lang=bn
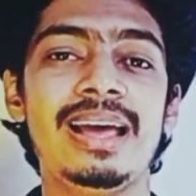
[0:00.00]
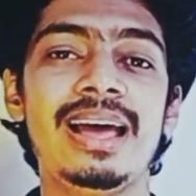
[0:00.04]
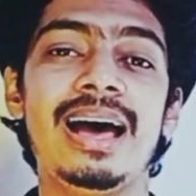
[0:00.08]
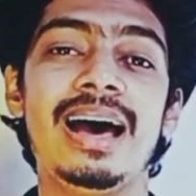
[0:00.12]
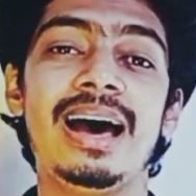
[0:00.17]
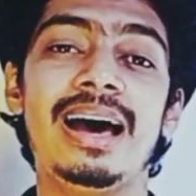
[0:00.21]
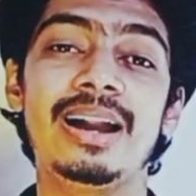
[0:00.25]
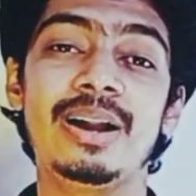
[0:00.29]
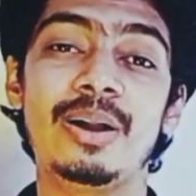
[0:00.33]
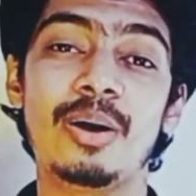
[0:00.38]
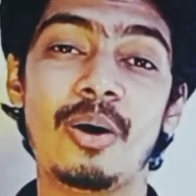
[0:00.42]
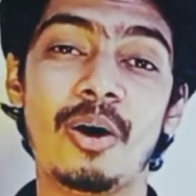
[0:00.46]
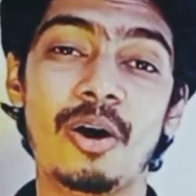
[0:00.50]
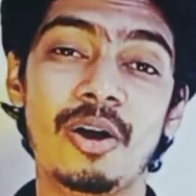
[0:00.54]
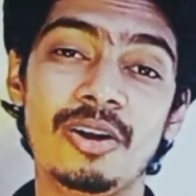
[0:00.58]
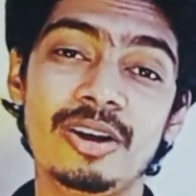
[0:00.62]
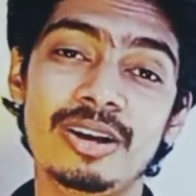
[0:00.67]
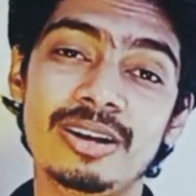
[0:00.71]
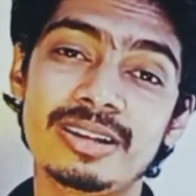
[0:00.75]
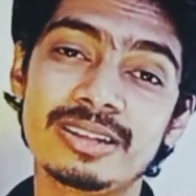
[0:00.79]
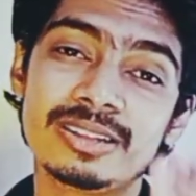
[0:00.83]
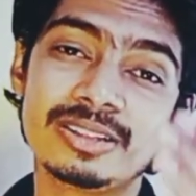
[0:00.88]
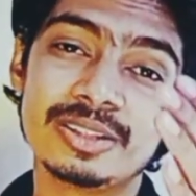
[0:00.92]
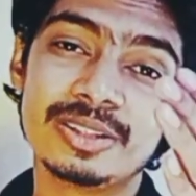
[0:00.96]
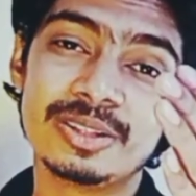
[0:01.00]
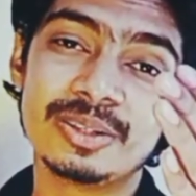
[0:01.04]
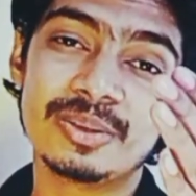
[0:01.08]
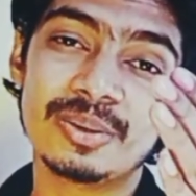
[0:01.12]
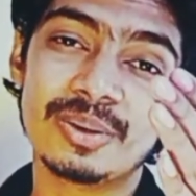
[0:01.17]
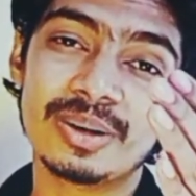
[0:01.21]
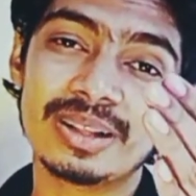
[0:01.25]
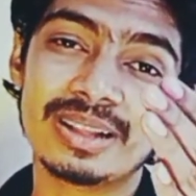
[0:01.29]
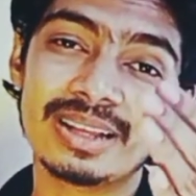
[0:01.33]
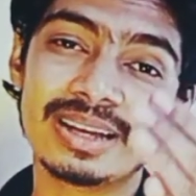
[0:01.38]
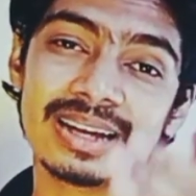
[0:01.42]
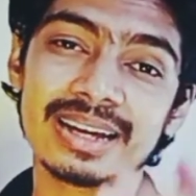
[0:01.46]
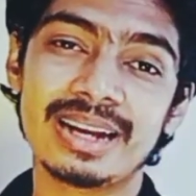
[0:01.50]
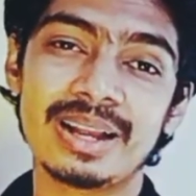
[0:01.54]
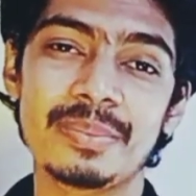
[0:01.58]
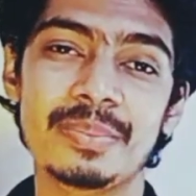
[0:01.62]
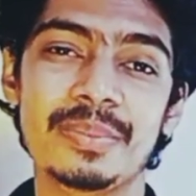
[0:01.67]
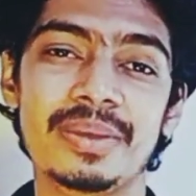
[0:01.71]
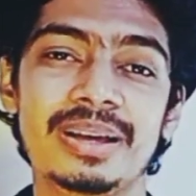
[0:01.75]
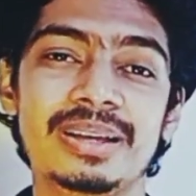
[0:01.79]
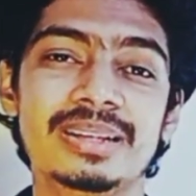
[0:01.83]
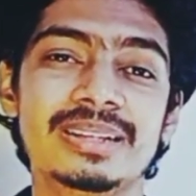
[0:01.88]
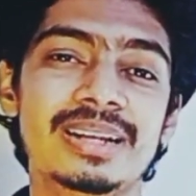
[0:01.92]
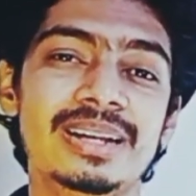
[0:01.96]
আর অলরেডি যদি করে থাকেন
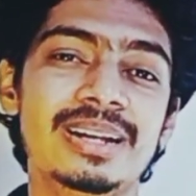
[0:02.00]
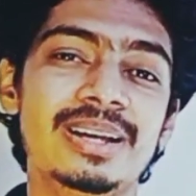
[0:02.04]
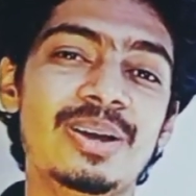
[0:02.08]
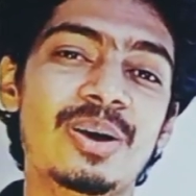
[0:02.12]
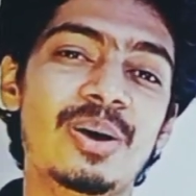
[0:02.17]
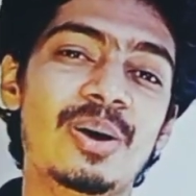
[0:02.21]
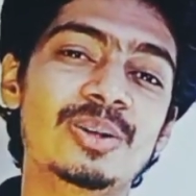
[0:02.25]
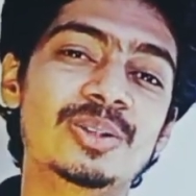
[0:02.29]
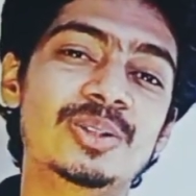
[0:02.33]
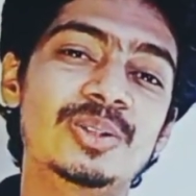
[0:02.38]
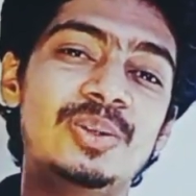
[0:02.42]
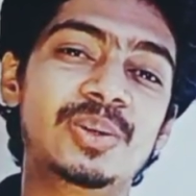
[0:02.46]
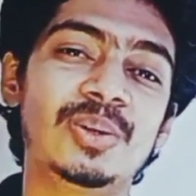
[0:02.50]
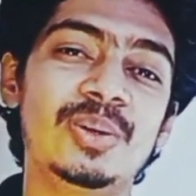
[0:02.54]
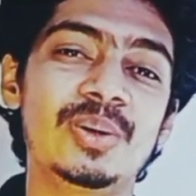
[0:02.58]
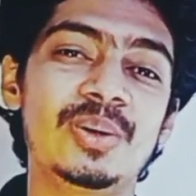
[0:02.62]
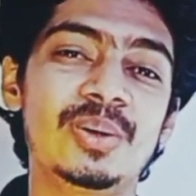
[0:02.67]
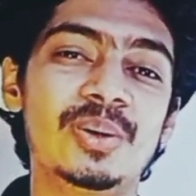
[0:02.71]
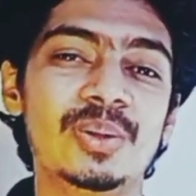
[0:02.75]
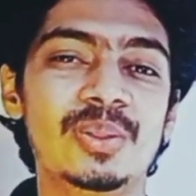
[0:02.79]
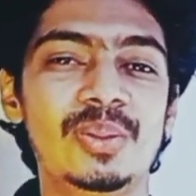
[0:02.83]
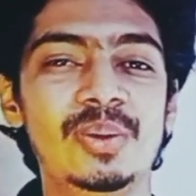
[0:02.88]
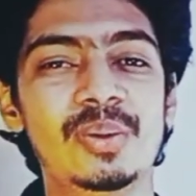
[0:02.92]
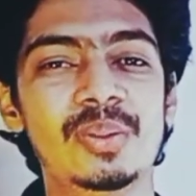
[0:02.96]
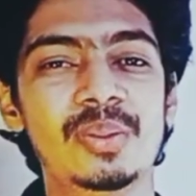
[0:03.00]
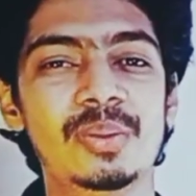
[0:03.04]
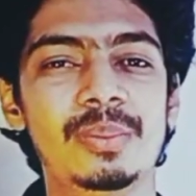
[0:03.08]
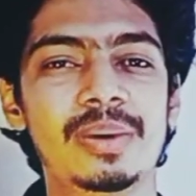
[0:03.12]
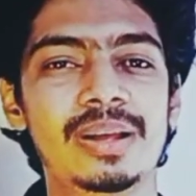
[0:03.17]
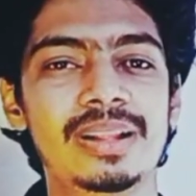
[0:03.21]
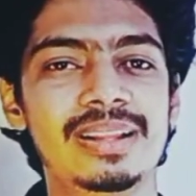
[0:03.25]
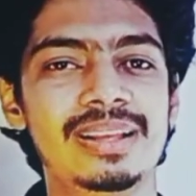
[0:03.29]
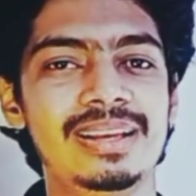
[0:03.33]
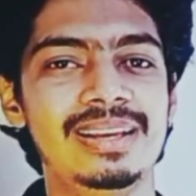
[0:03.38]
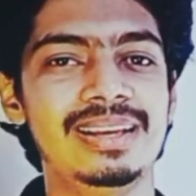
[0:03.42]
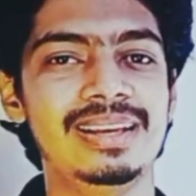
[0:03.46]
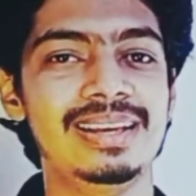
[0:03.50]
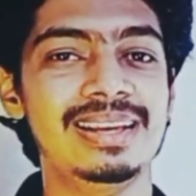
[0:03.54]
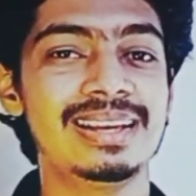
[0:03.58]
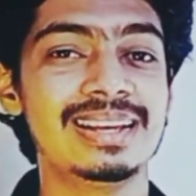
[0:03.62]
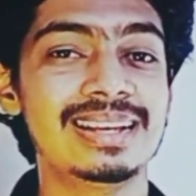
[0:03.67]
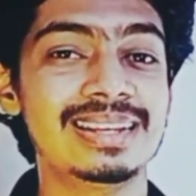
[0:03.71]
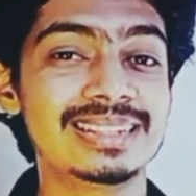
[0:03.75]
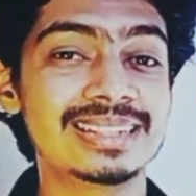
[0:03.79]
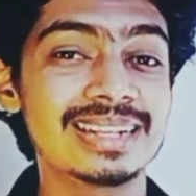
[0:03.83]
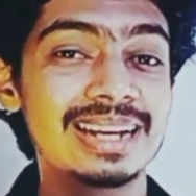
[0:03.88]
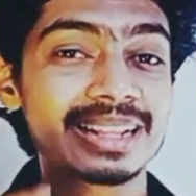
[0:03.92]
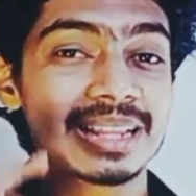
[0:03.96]
আপনাকে জানাই অসংখ্য ধন্যবাদ
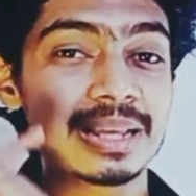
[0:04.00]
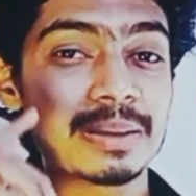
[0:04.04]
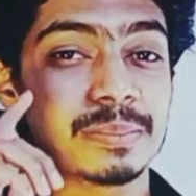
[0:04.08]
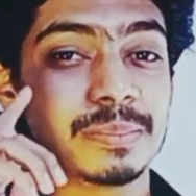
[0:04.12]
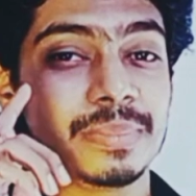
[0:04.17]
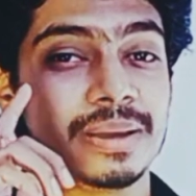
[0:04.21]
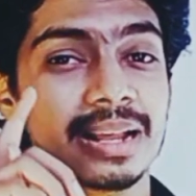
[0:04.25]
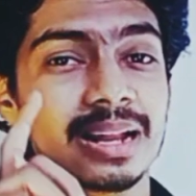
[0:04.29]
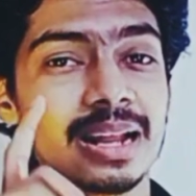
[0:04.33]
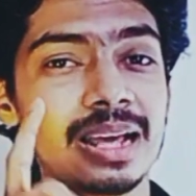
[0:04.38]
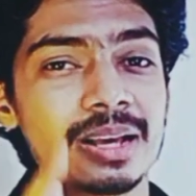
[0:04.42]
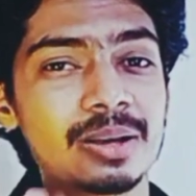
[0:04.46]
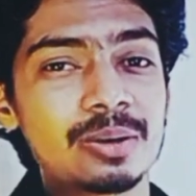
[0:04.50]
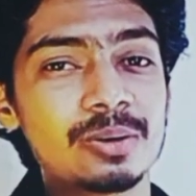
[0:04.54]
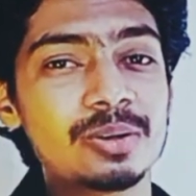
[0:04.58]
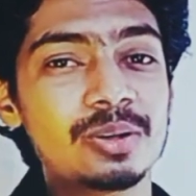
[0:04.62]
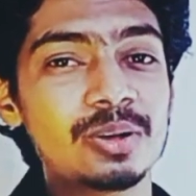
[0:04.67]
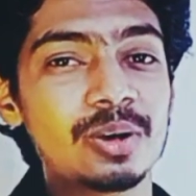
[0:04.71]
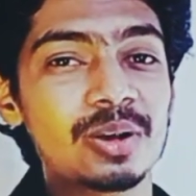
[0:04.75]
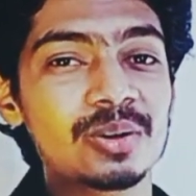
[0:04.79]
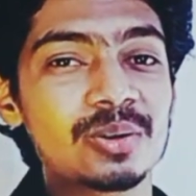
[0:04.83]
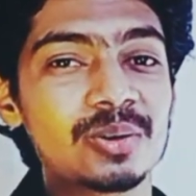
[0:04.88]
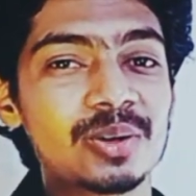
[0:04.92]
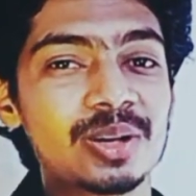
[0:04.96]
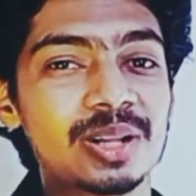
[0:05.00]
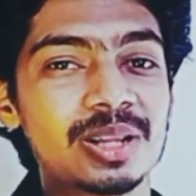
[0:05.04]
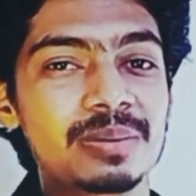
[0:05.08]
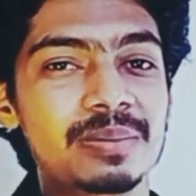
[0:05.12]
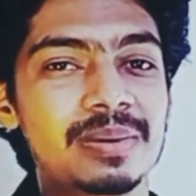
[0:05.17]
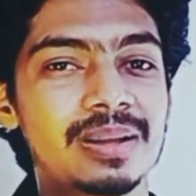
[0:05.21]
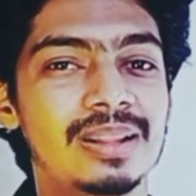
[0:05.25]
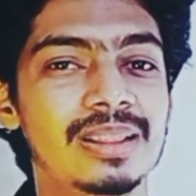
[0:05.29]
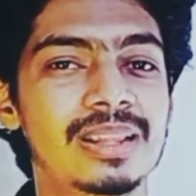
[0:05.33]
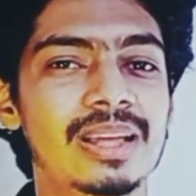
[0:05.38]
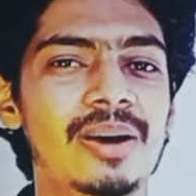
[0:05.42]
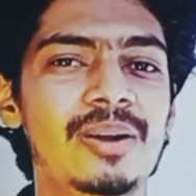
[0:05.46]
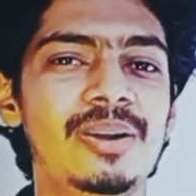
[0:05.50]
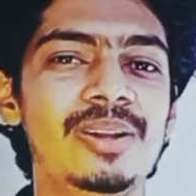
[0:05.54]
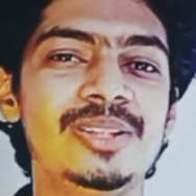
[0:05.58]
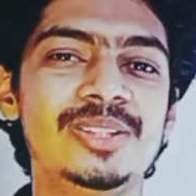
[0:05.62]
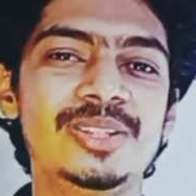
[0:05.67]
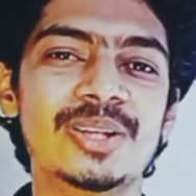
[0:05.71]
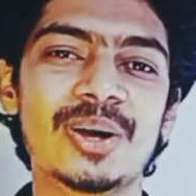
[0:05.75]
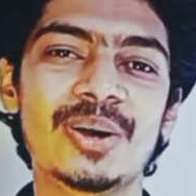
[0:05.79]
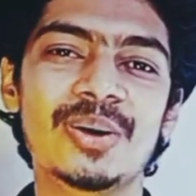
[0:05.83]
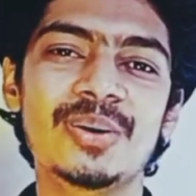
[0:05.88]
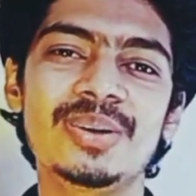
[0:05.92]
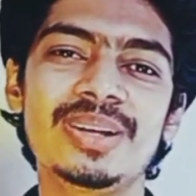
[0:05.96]
সাথে বেল আইকনটি অন করে দিবেন তাহলে
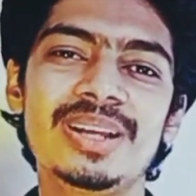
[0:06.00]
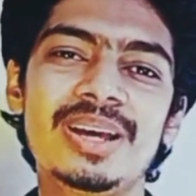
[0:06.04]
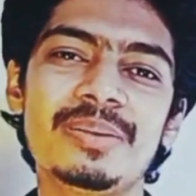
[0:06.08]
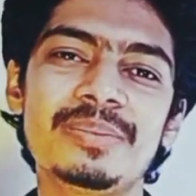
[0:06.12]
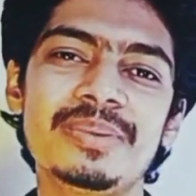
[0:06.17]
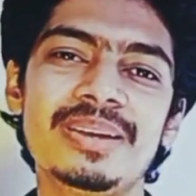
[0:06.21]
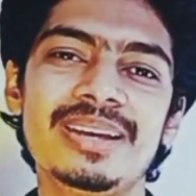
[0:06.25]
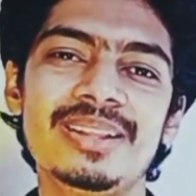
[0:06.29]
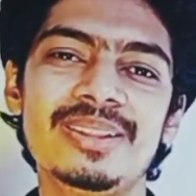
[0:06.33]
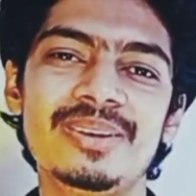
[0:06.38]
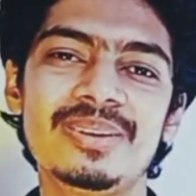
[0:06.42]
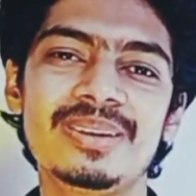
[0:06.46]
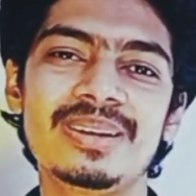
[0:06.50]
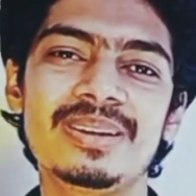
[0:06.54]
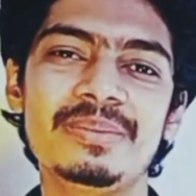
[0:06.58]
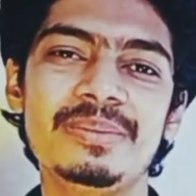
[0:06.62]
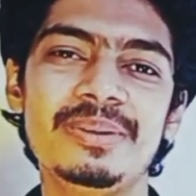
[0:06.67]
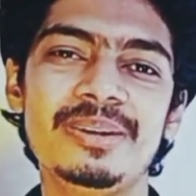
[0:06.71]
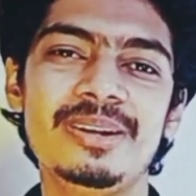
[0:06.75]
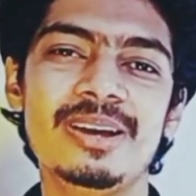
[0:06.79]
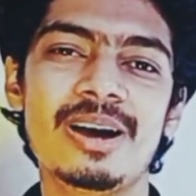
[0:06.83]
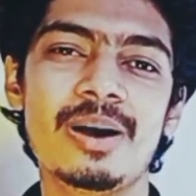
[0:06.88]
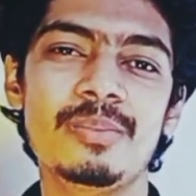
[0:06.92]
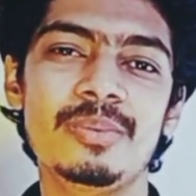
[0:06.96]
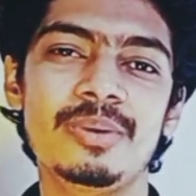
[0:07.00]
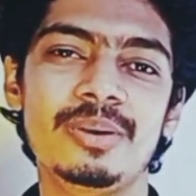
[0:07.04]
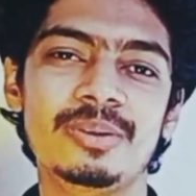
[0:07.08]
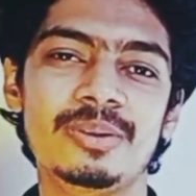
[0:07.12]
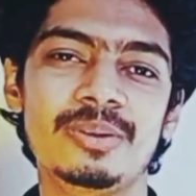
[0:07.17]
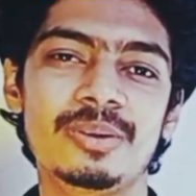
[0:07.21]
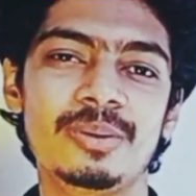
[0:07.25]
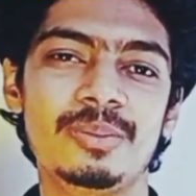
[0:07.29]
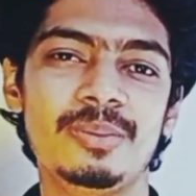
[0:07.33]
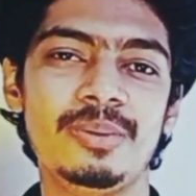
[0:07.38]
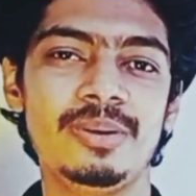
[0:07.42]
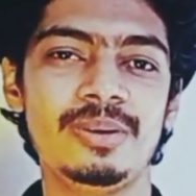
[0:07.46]
যখনই আমি এ ধরনের ভিডিও আপলোড করব